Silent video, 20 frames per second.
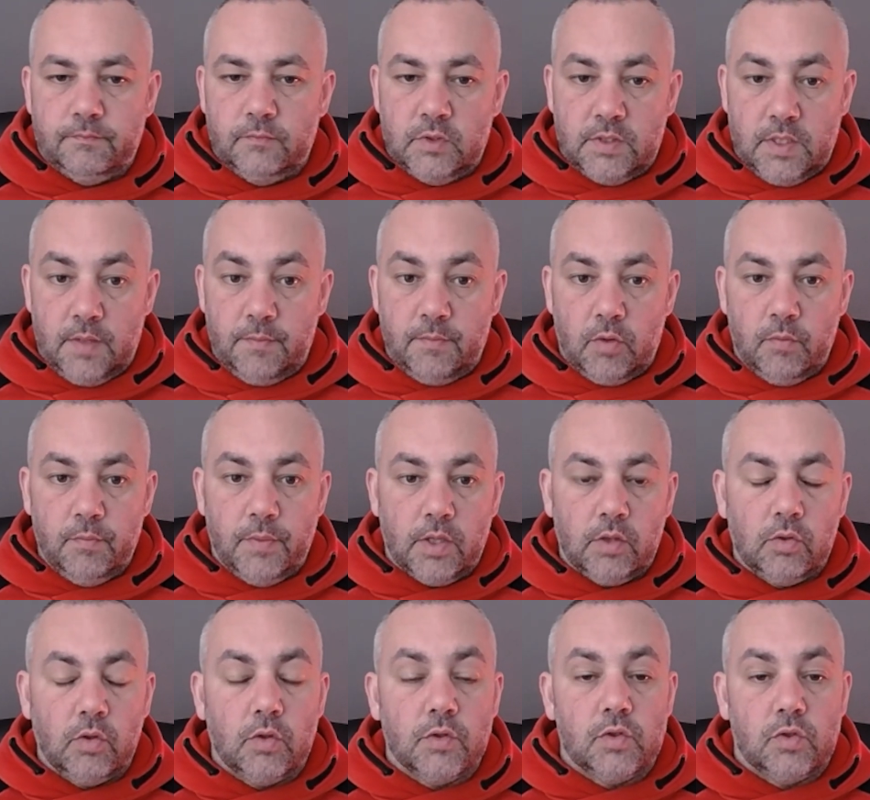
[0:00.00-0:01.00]
Sembra un
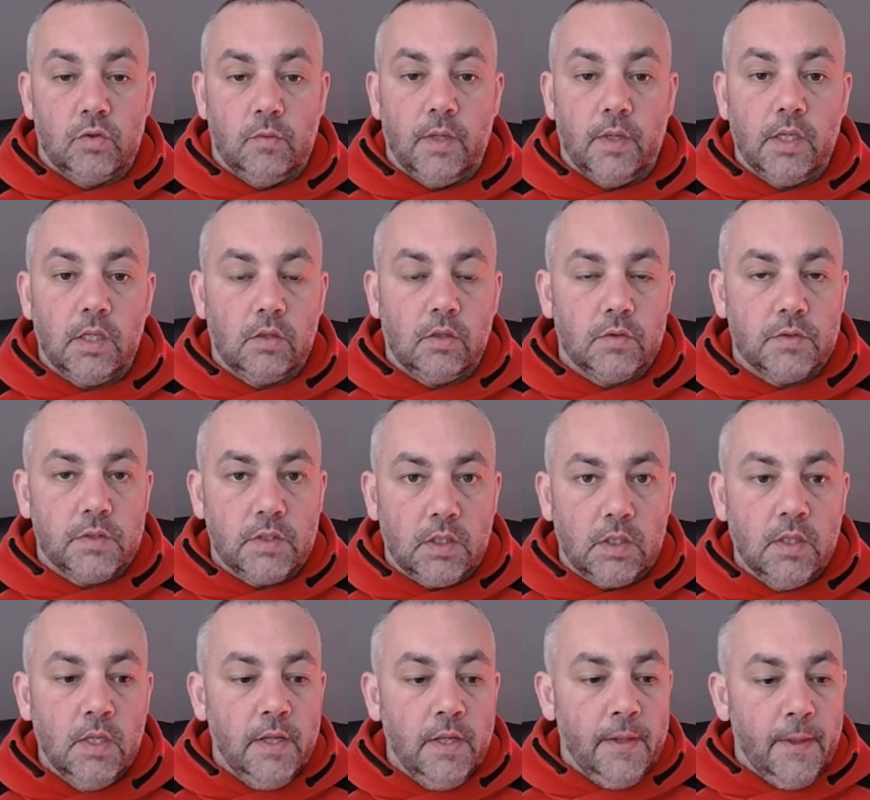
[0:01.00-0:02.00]
paradosso, ma è
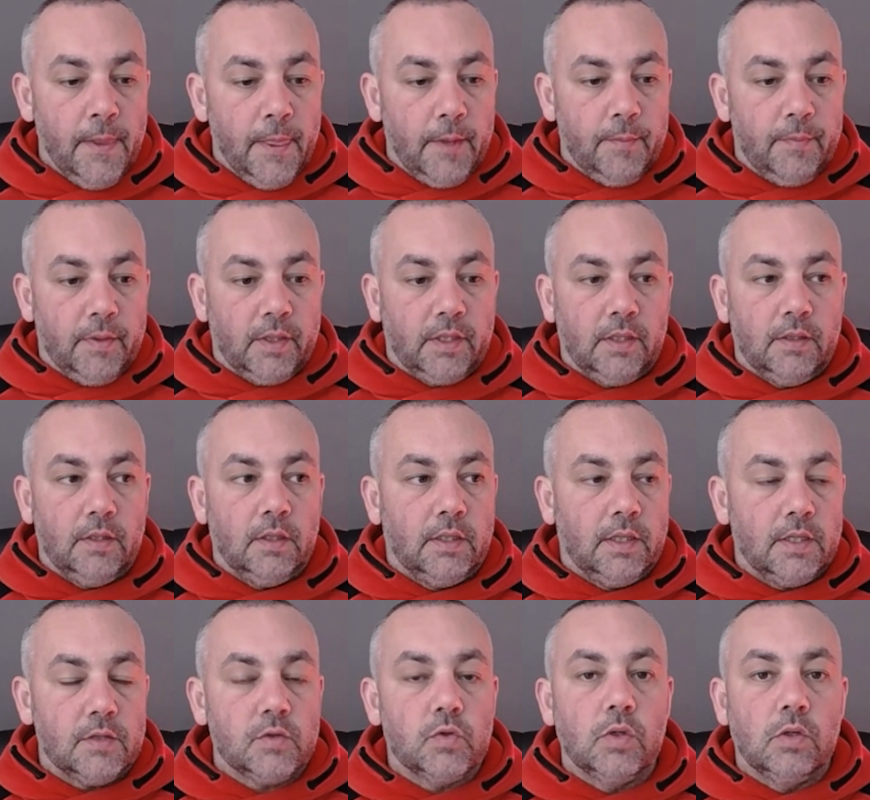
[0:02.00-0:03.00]
così, perché nel
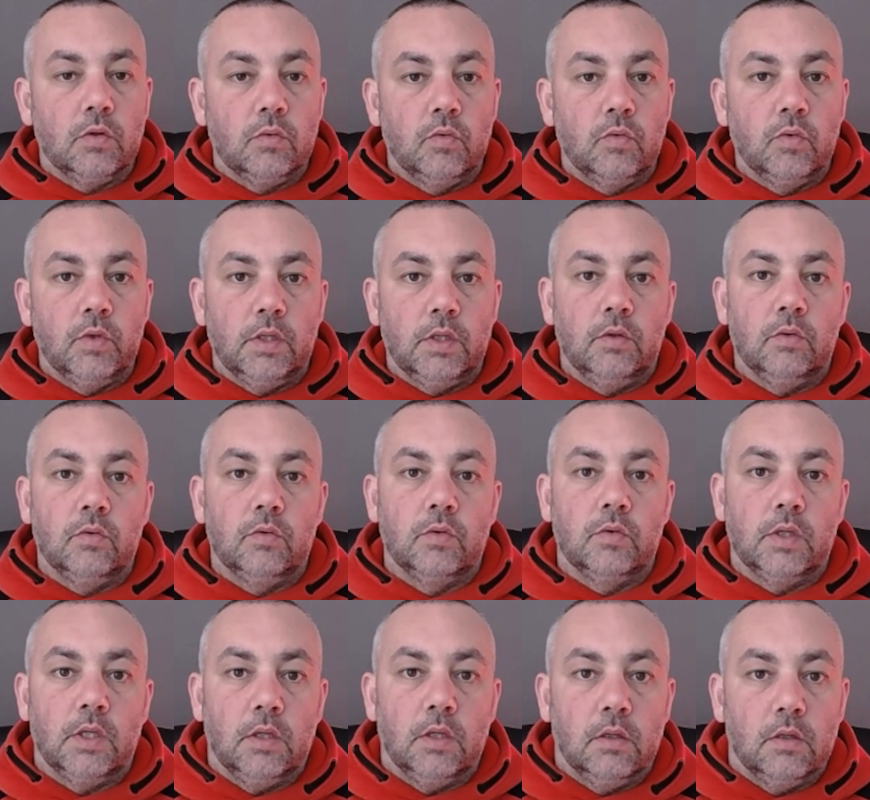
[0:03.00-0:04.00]
caso in cui
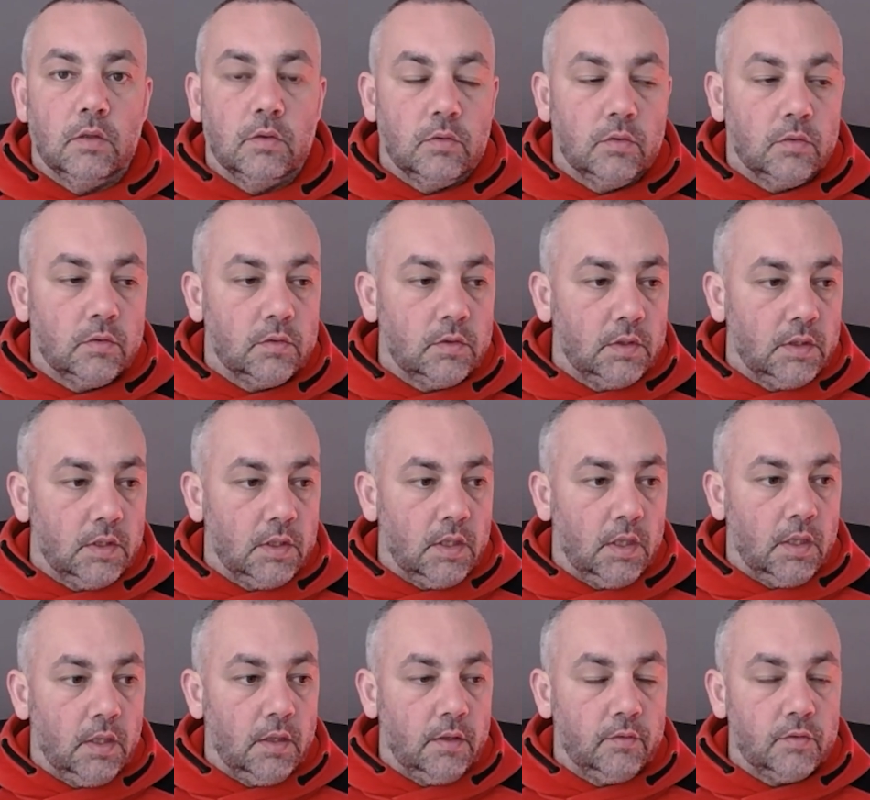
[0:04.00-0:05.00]
noi non,
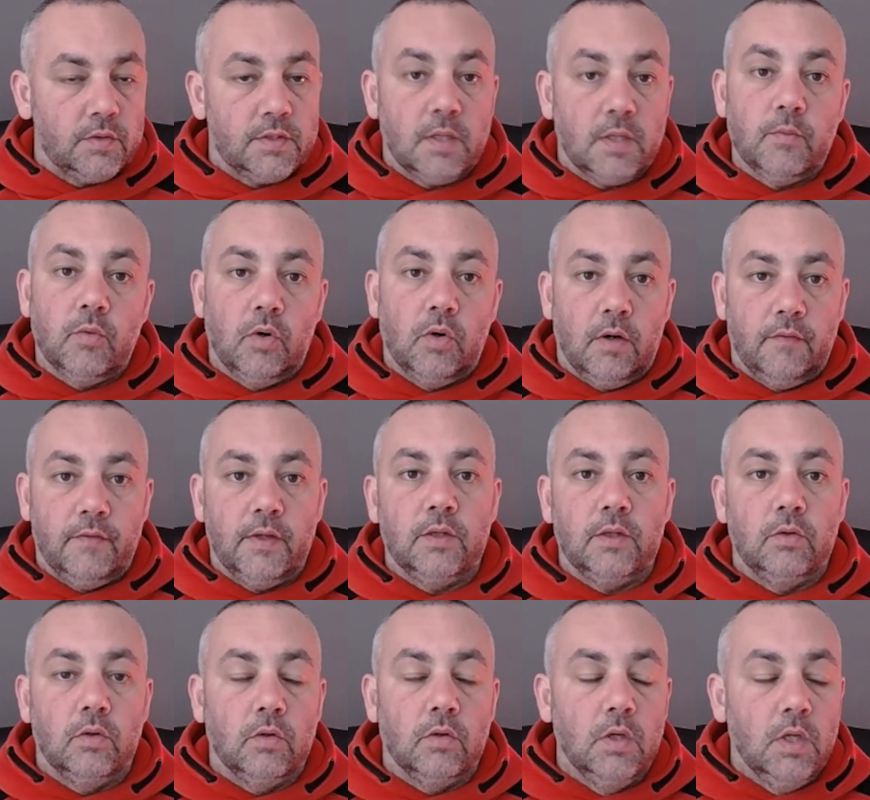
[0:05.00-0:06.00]
non stiamo
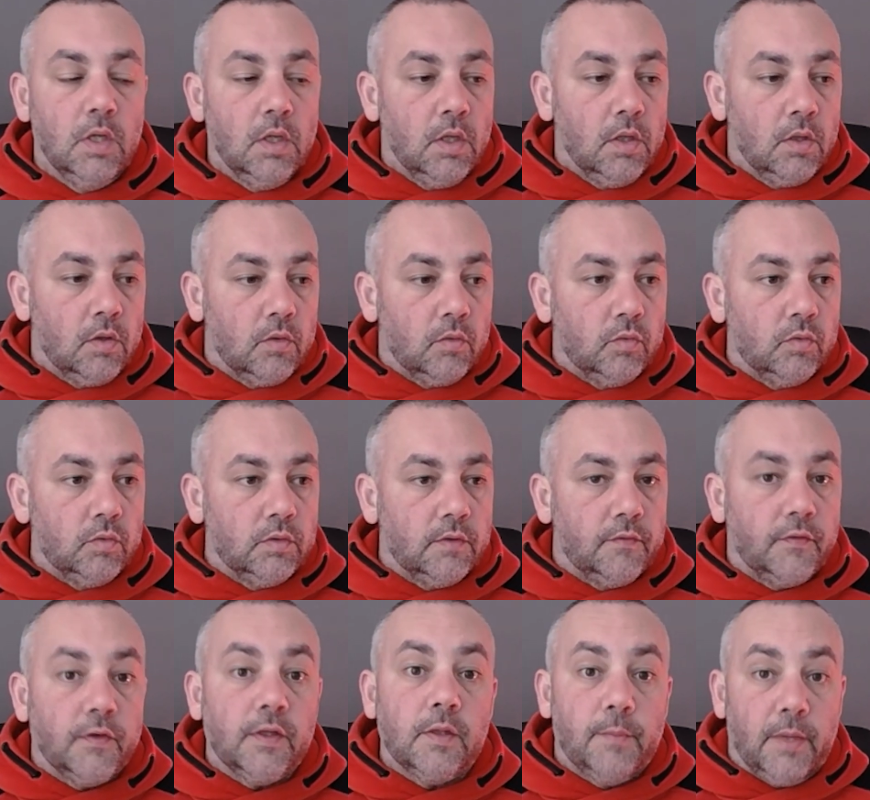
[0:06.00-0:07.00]
avendo un
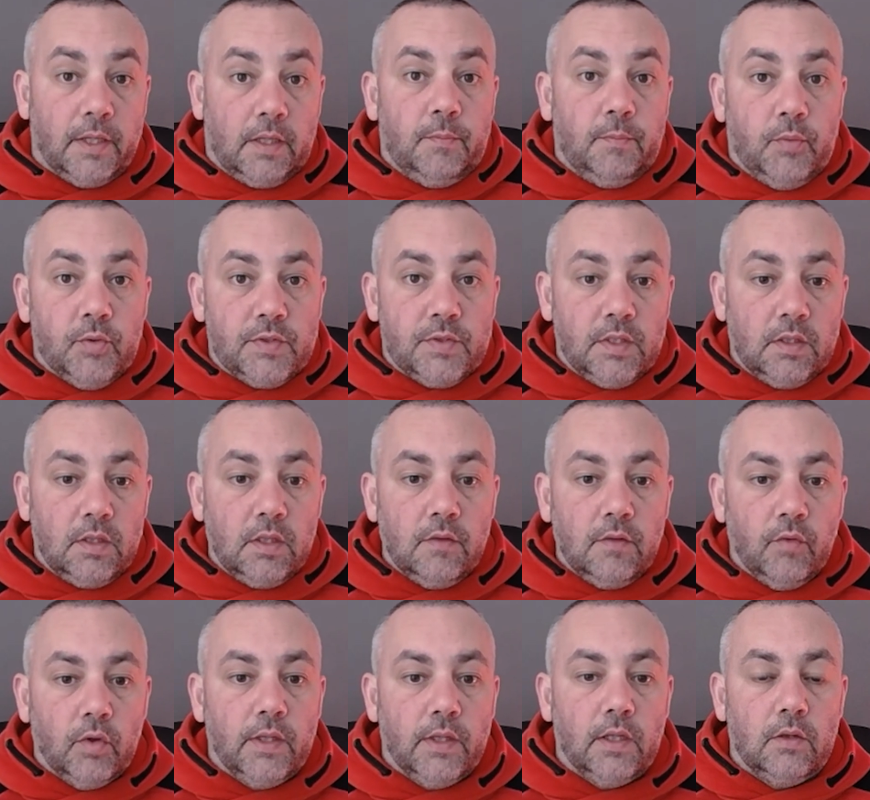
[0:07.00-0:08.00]
feedback
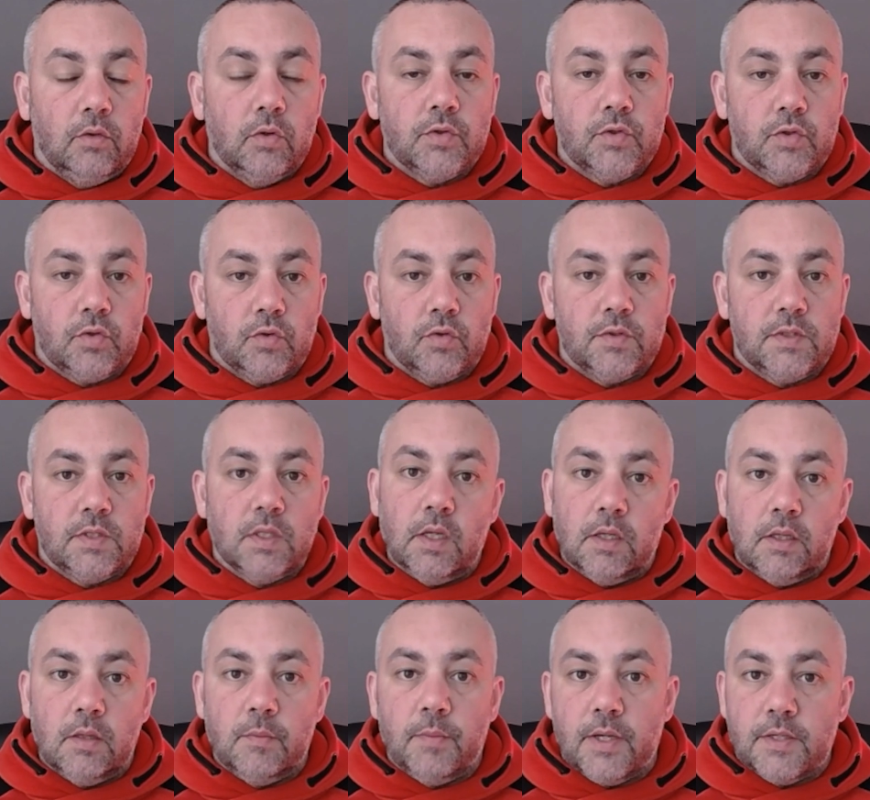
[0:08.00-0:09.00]
positivo dal nostro
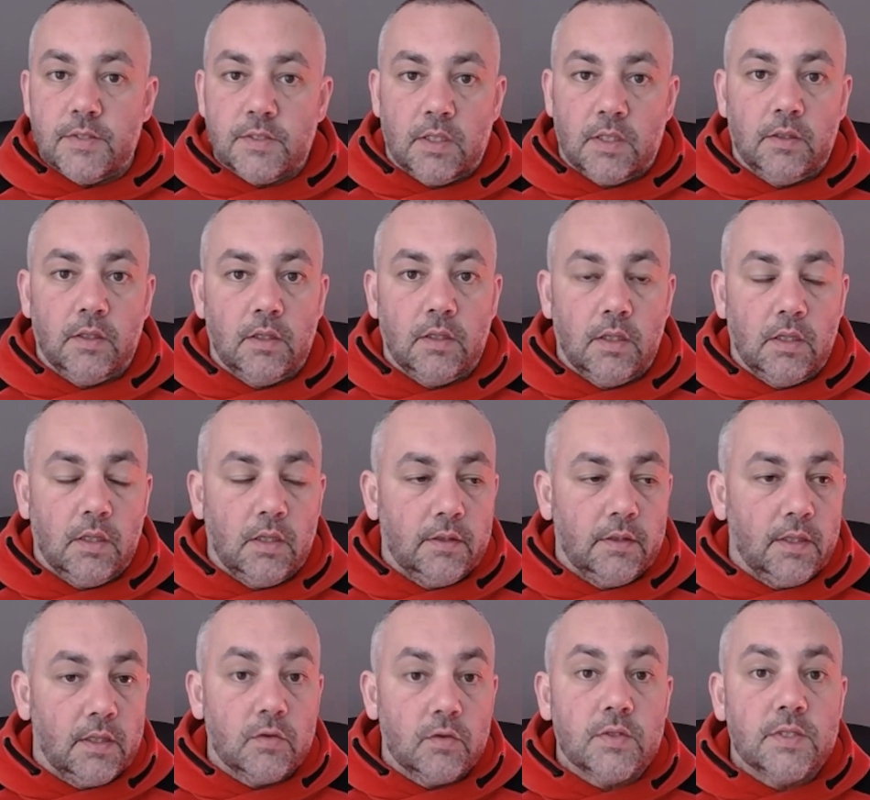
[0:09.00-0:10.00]
stile di pesca, dalla,
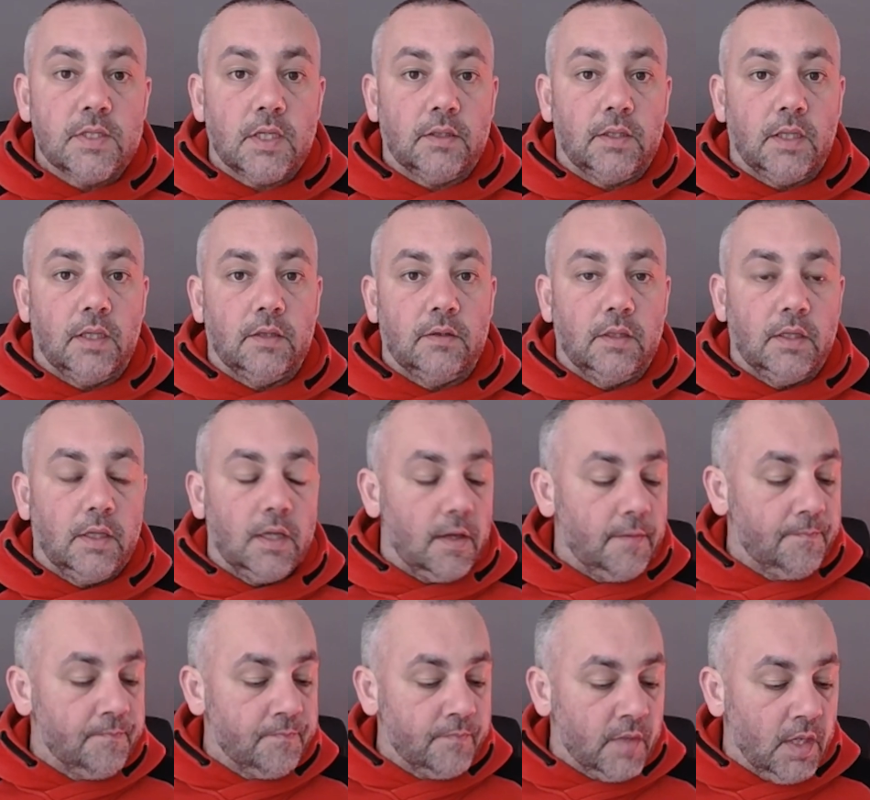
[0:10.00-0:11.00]
dalla nostra tattica,